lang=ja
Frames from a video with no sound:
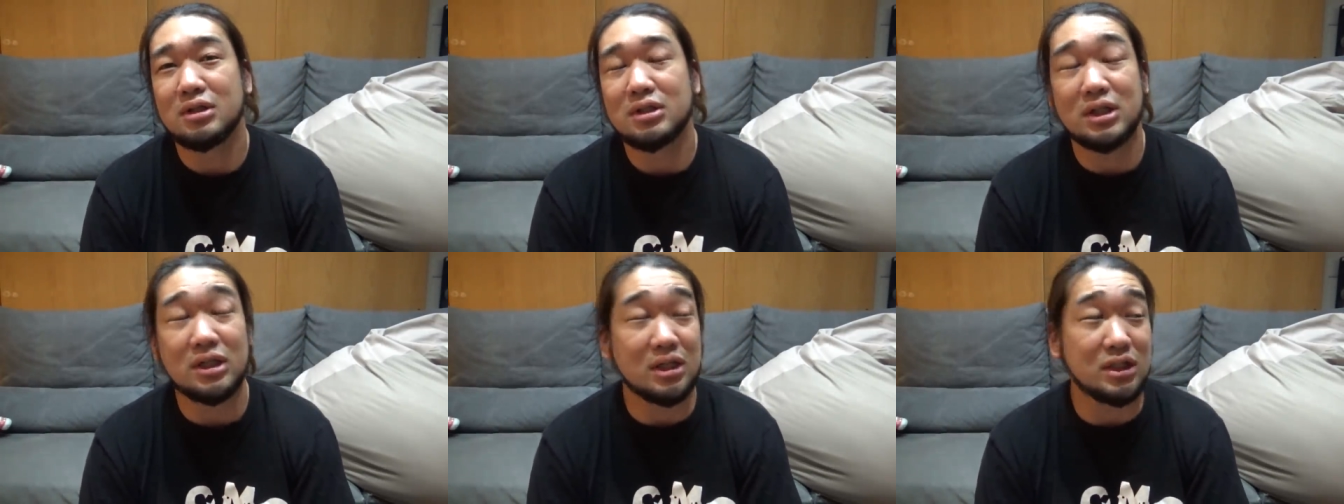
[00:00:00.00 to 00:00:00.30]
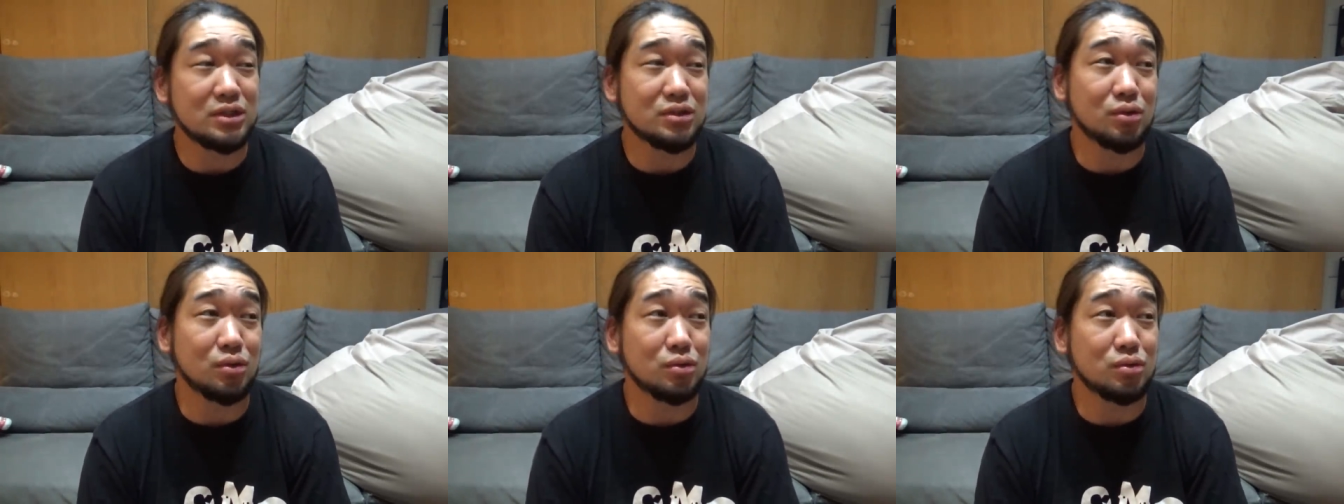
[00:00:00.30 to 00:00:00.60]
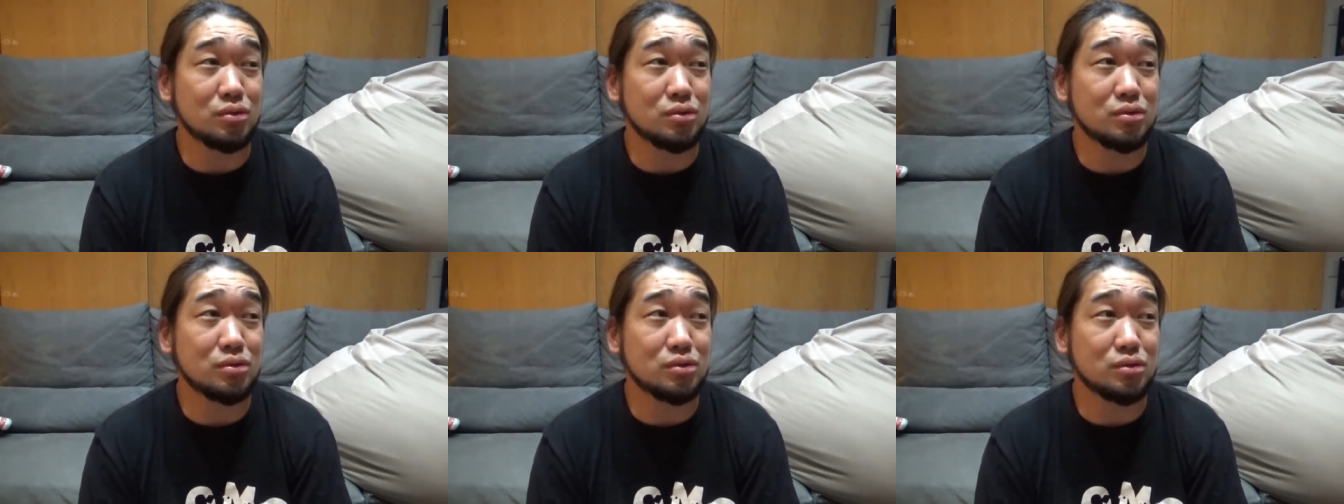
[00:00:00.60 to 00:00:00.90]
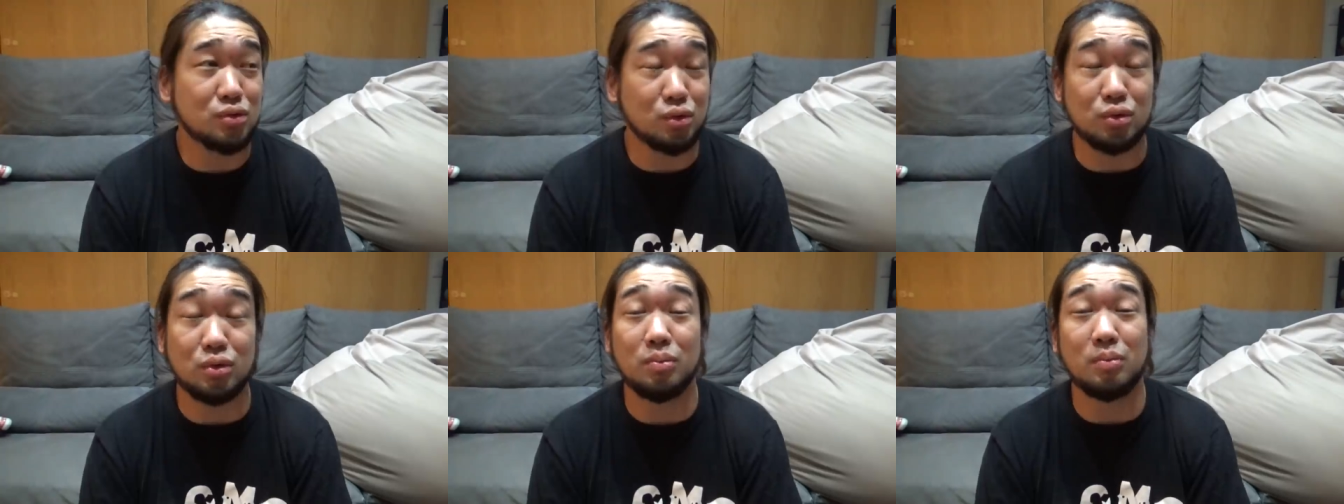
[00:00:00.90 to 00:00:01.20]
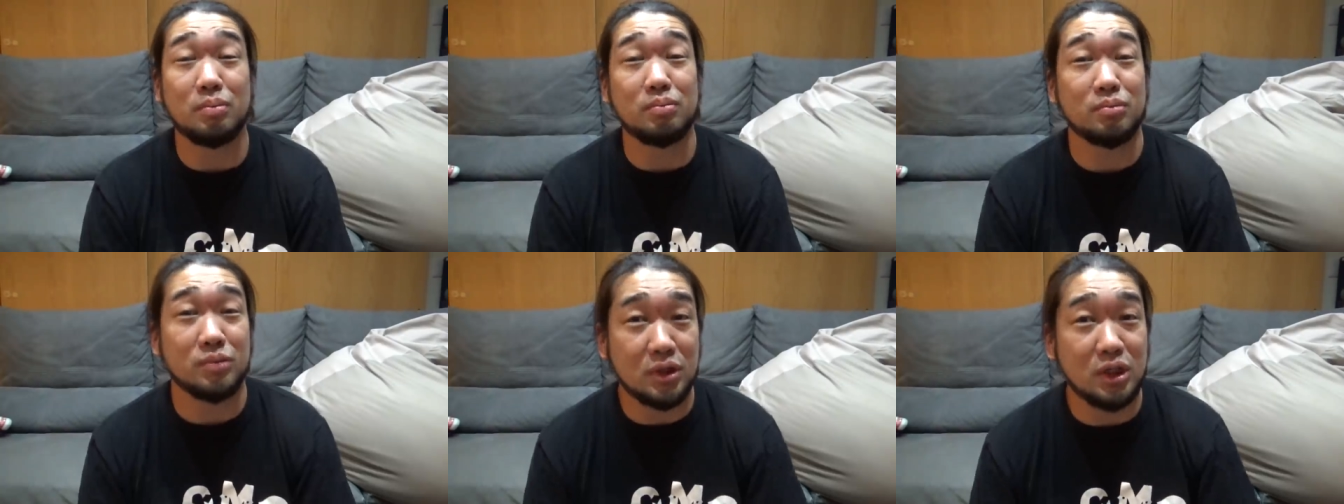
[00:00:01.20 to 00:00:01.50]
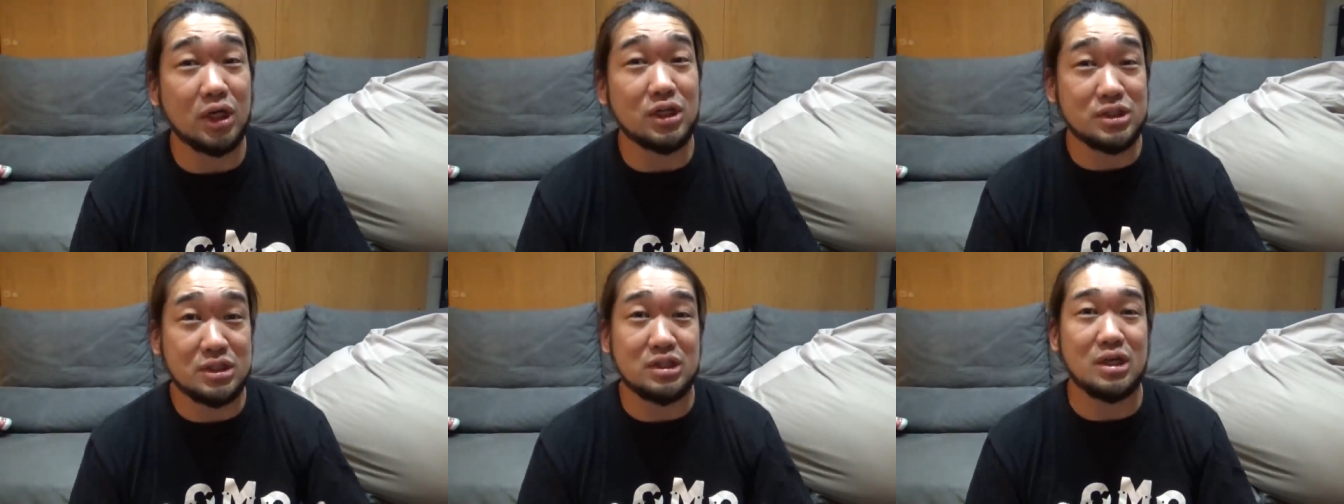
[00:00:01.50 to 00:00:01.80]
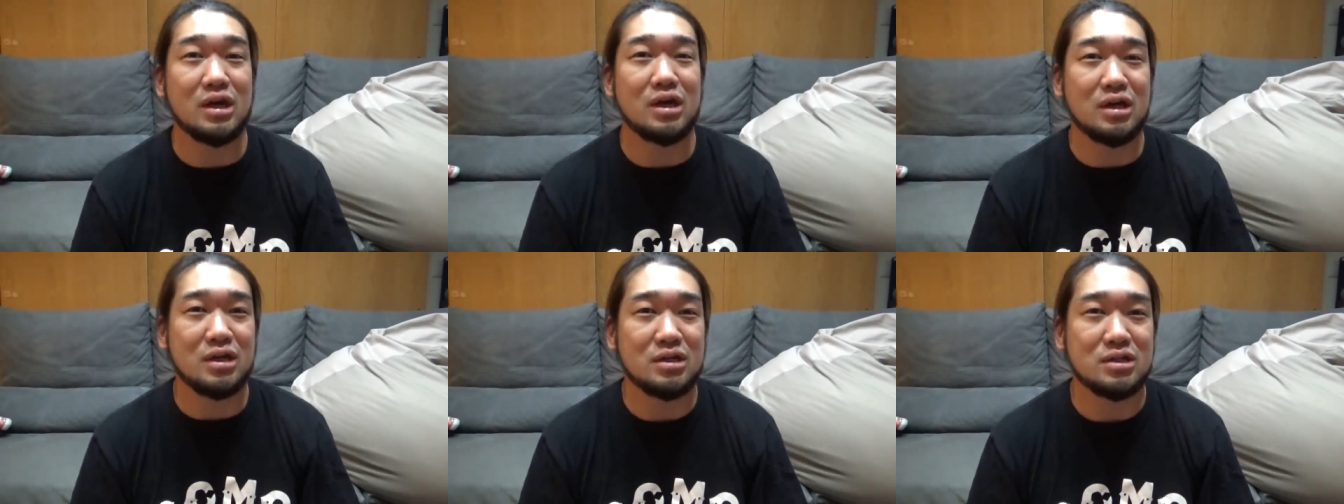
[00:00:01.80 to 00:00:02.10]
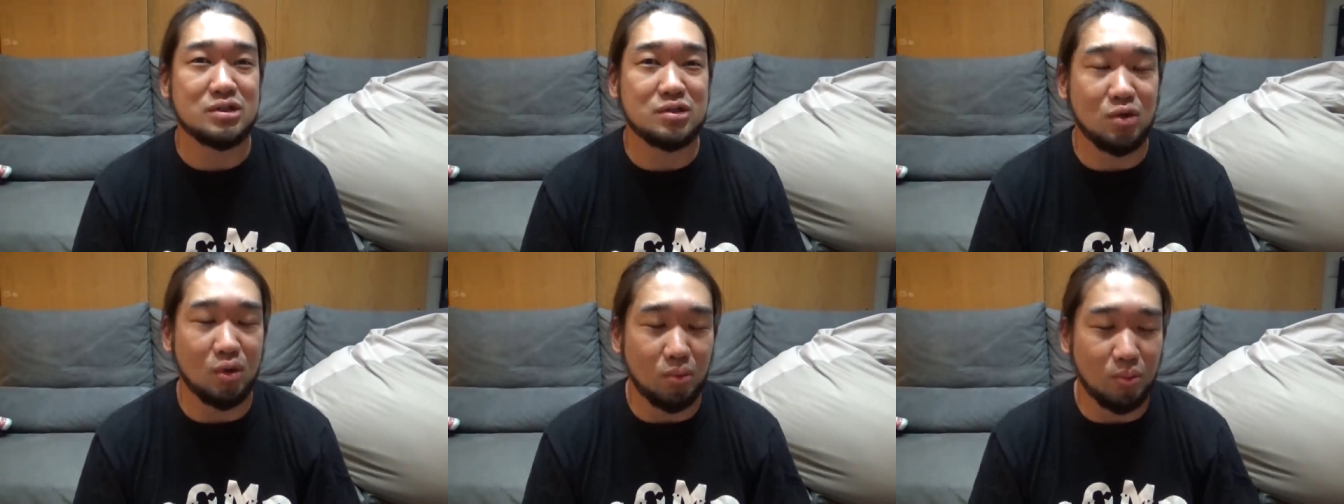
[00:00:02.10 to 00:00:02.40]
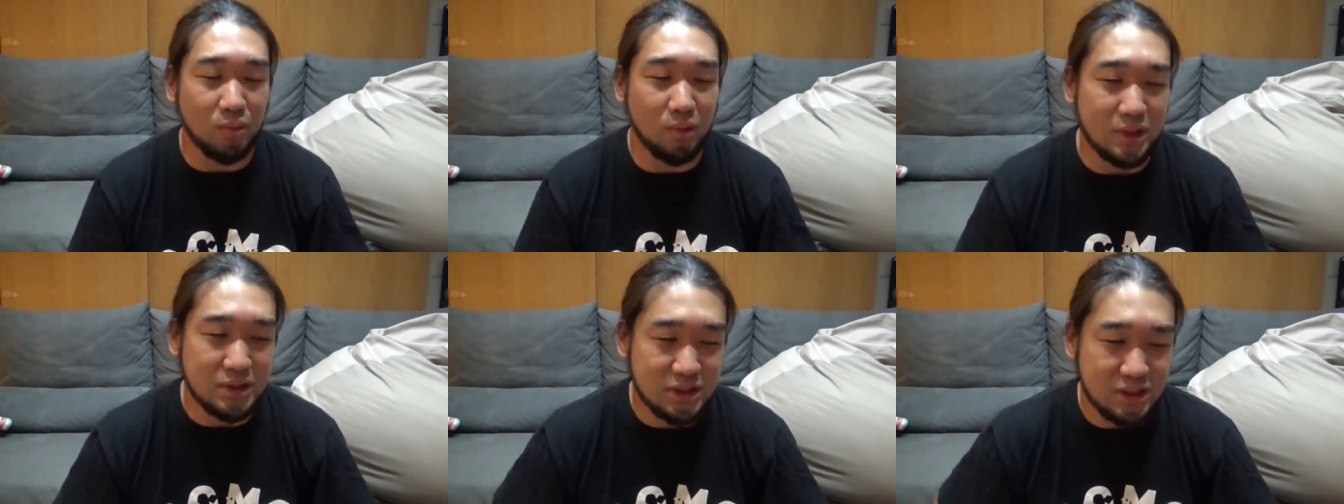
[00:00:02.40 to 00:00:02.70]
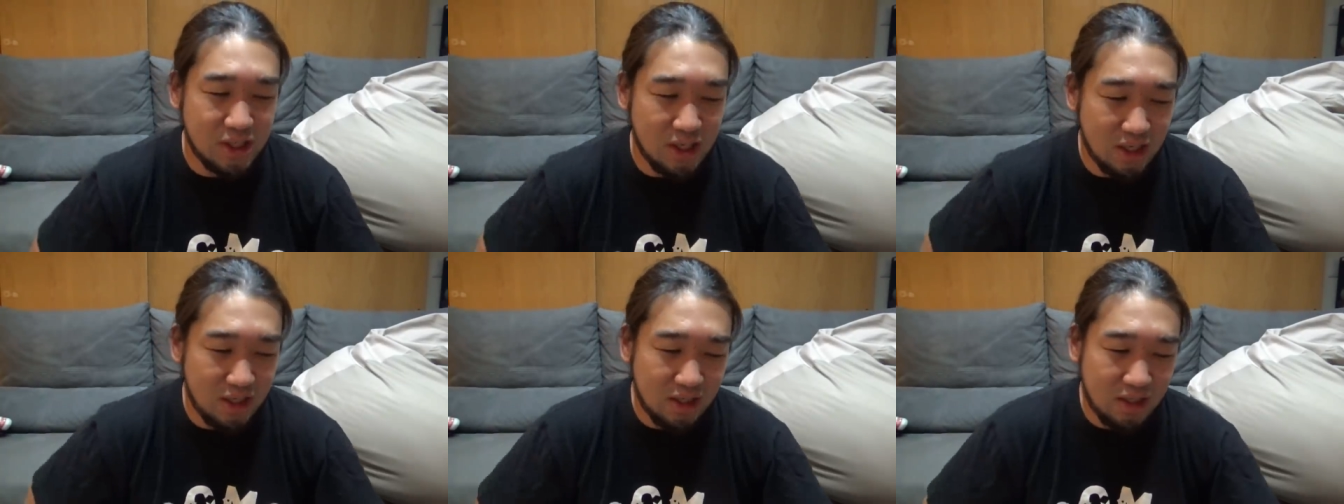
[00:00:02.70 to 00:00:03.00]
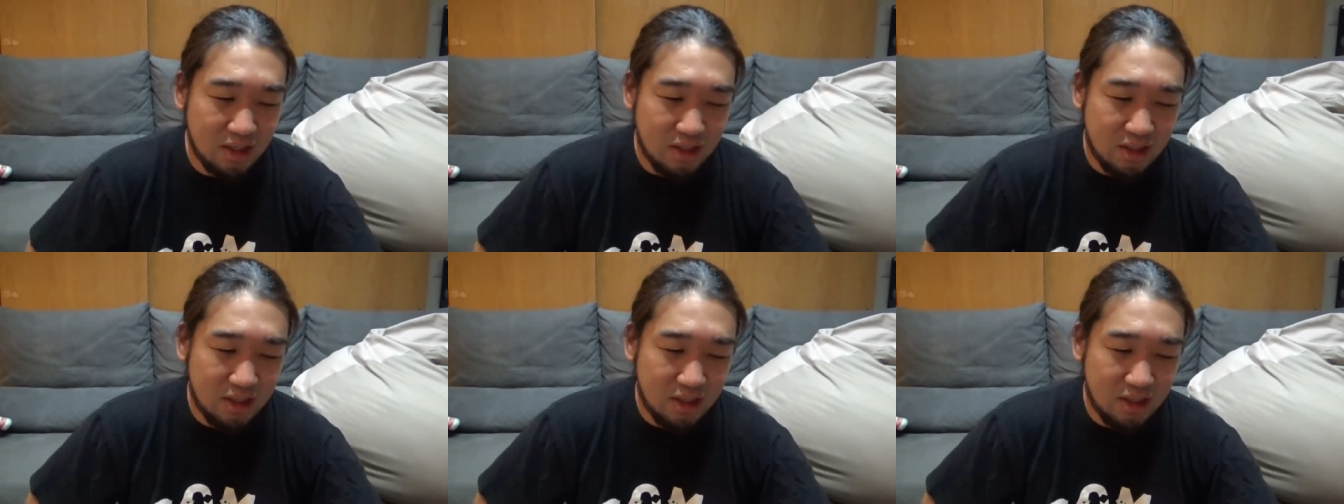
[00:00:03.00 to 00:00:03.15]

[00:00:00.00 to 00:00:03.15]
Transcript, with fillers: なんかそうちょっとガチでそう思わせて、